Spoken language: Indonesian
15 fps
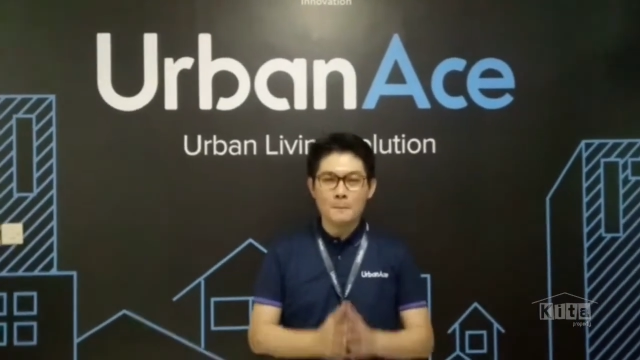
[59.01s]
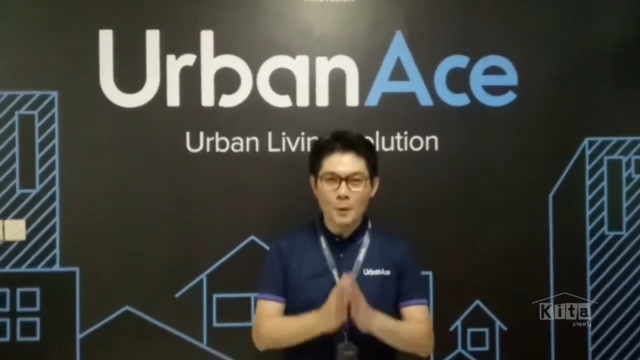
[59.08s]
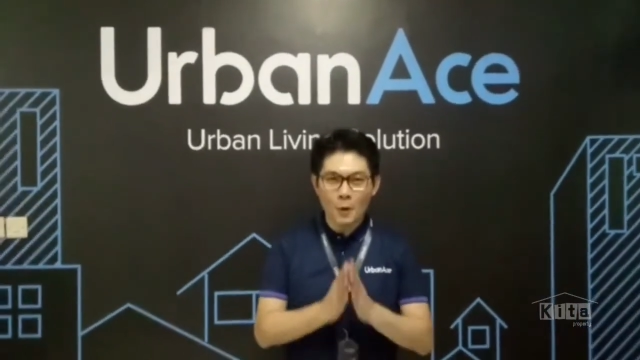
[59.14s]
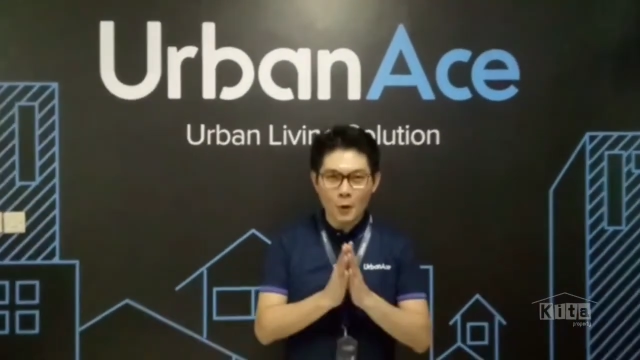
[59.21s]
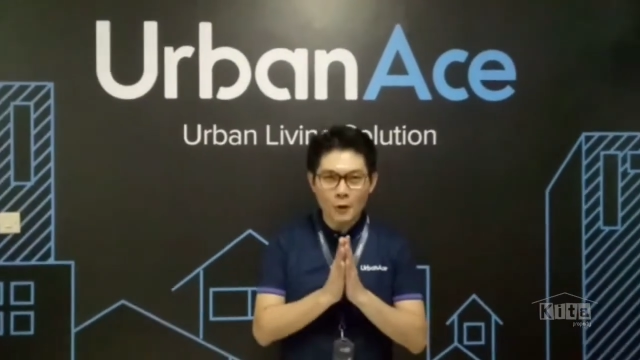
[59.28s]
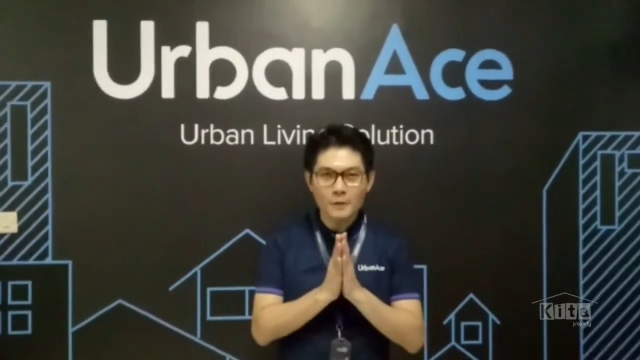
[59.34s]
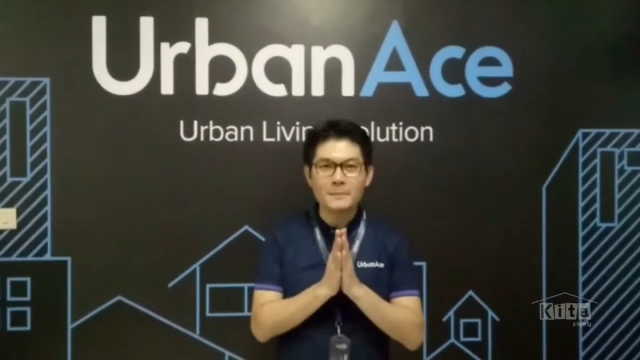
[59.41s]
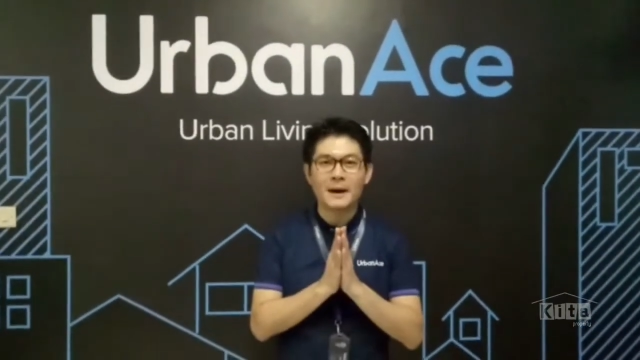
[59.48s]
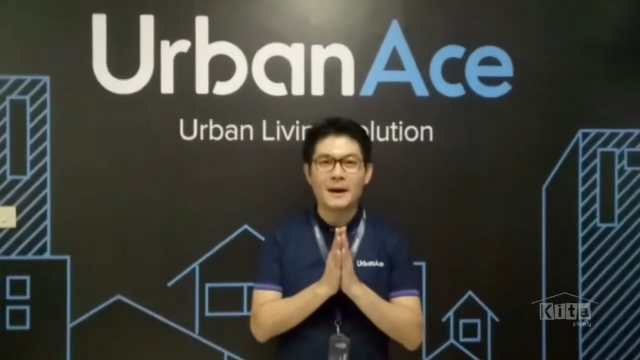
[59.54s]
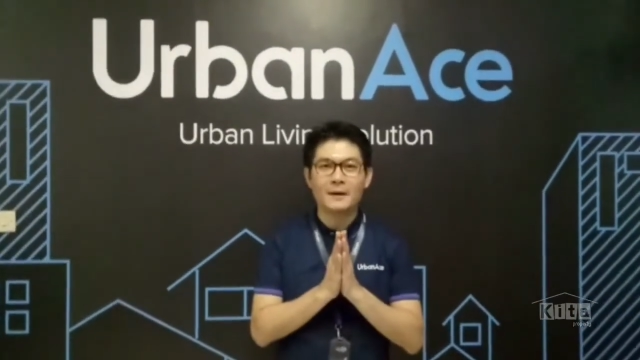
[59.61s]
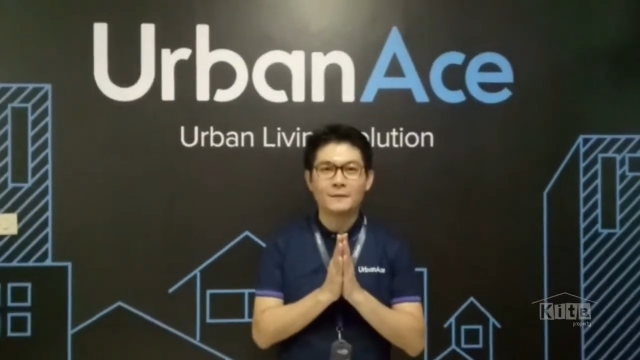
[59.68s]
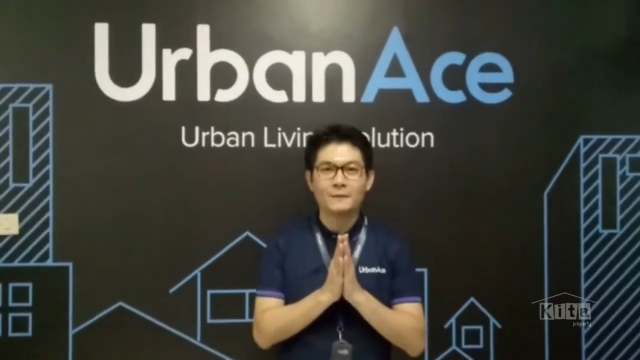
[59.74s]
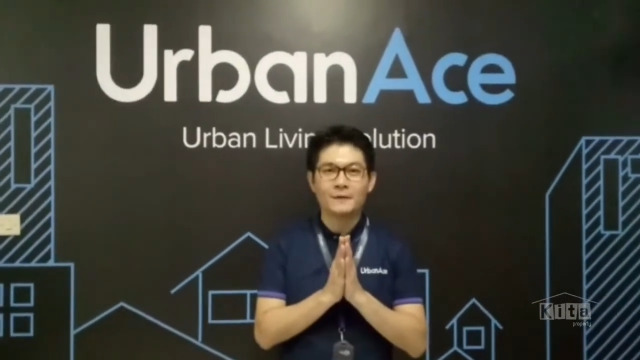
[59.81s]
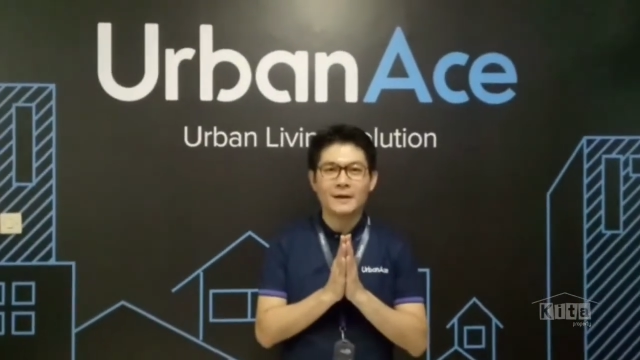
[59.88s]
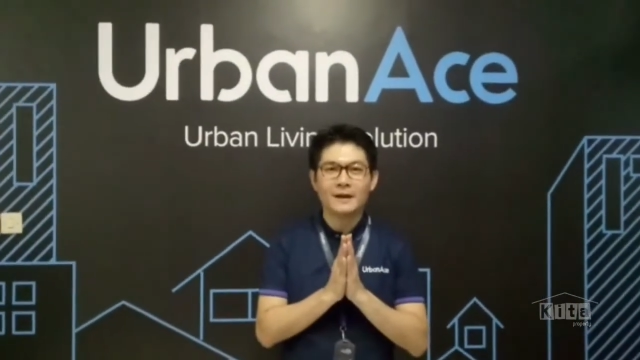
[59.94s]
mohon
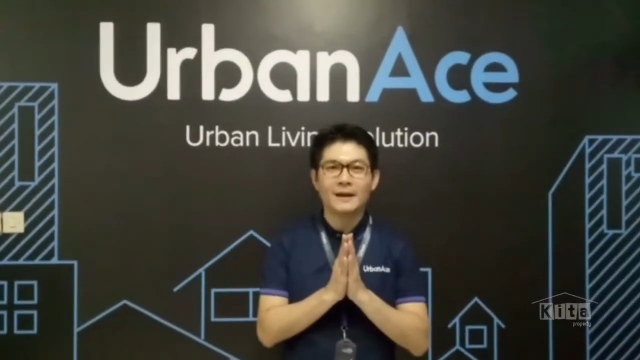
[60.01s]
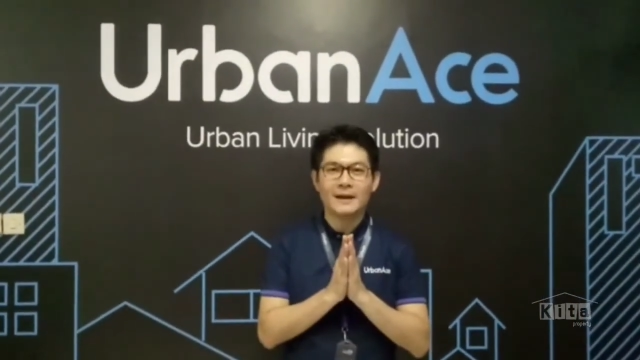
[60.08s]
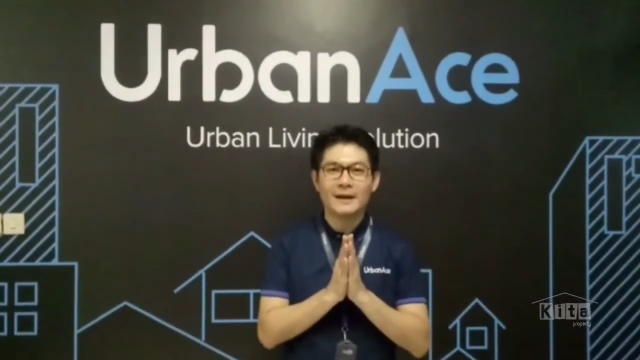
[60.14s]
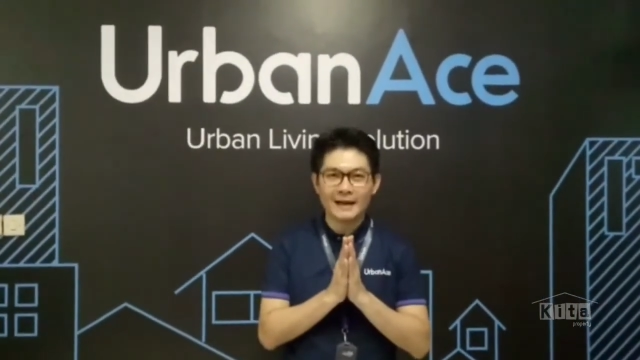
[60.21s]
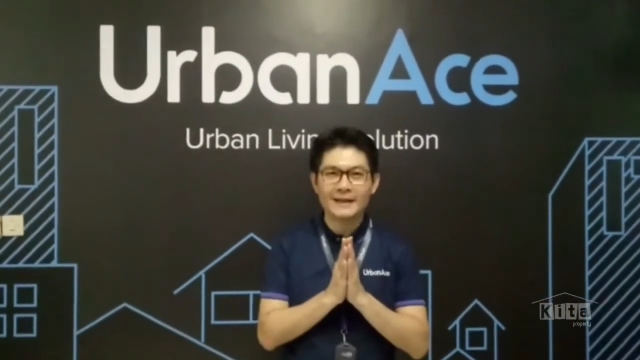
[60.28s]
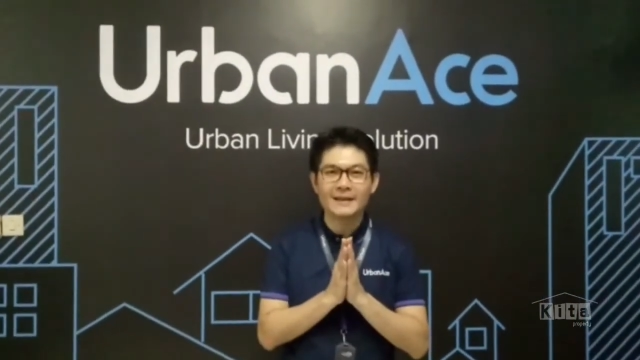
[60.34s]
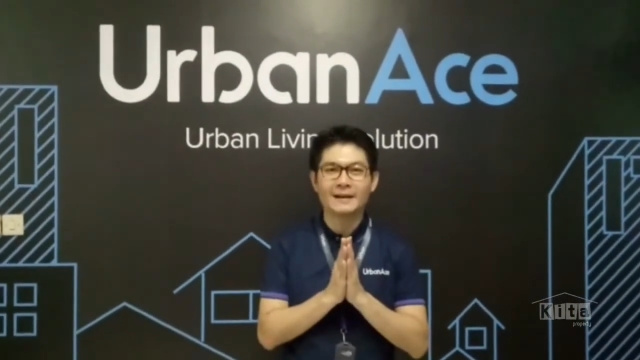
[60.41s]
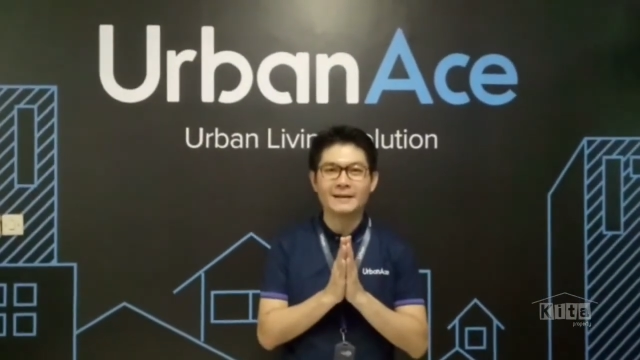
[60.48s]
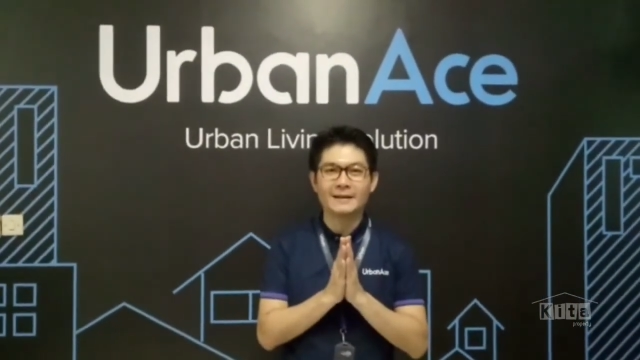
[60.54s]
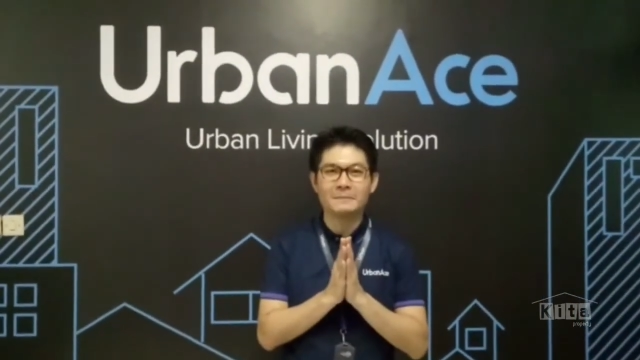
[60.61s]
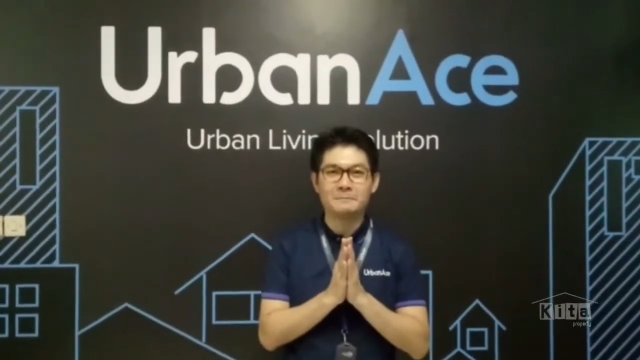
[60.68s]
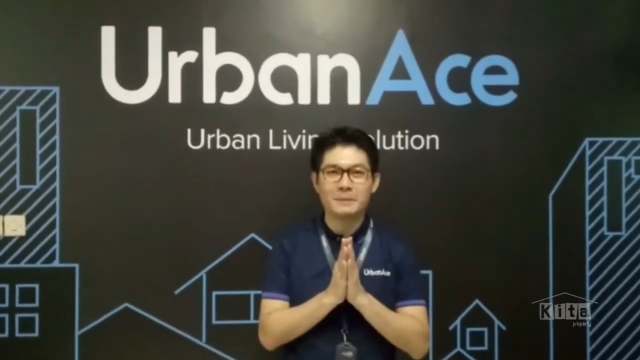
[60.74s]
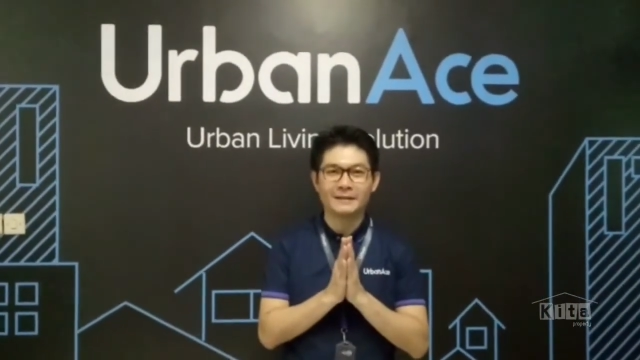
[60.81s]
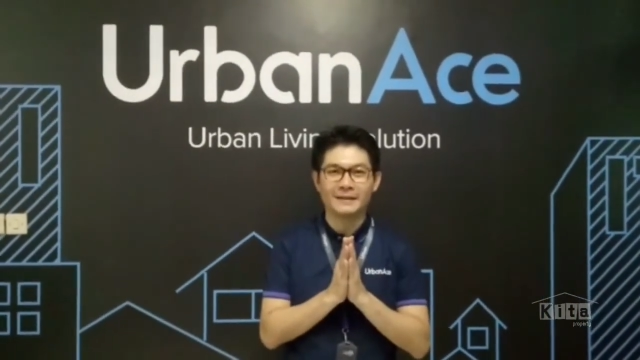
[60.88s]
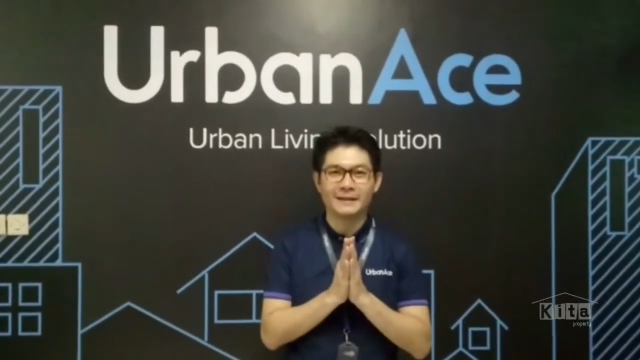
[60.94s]
maaf lahir
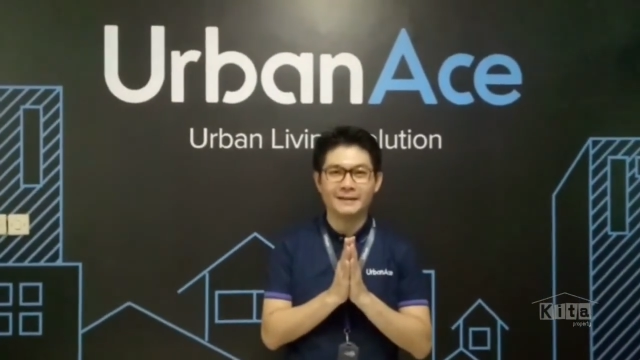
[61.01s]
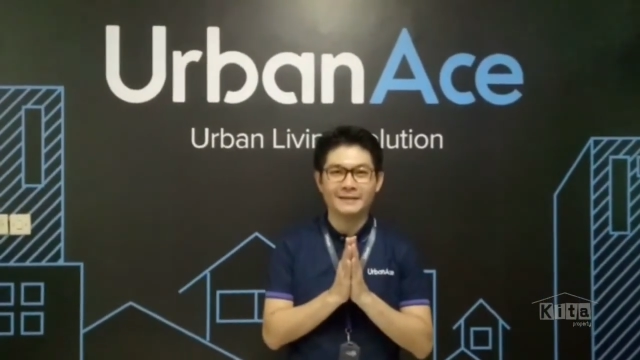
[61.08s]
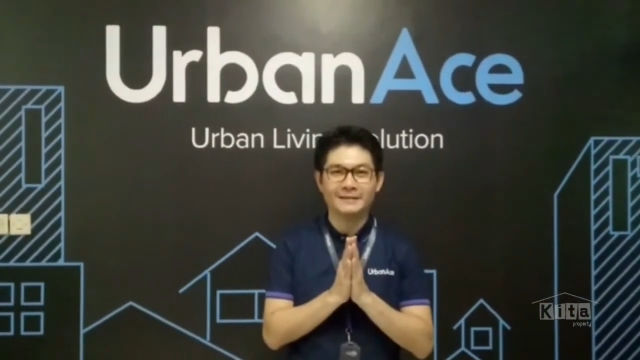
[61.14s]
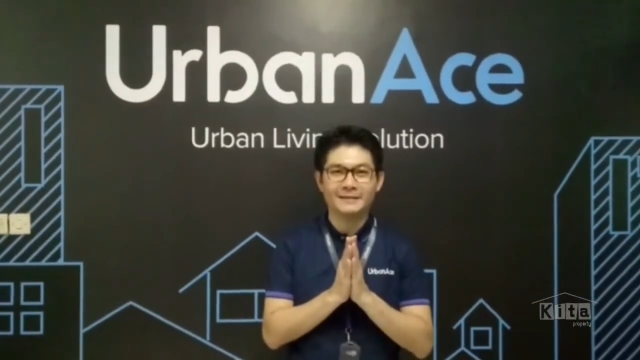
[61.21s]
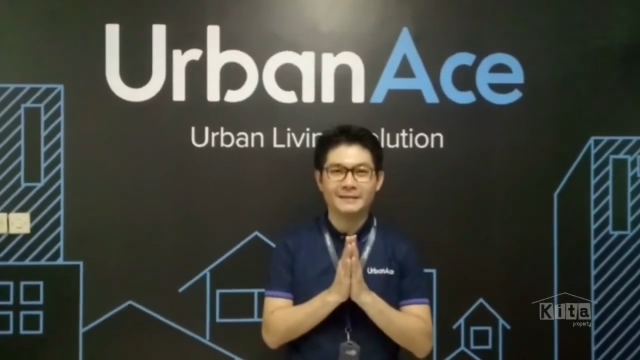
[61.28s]
dan batin.